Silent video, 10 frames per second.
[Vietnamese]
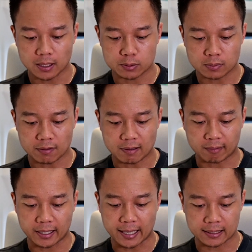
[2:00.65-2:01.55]
đó là chúng ta vào
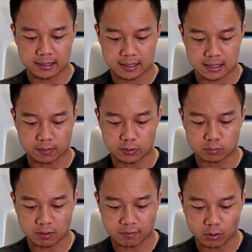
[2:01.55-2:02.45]
cài đặt, sau đó chúng
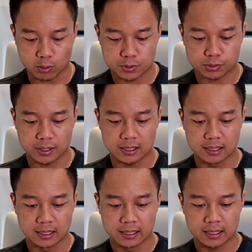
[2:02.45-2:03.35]
ta vào home screen
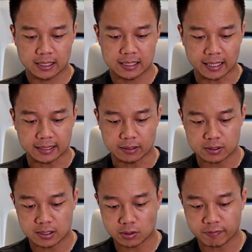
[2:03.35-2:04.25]
khi này thì nó
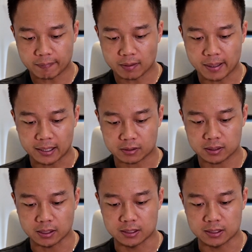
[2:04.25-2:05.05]
sẽ cho phép các bạn có thể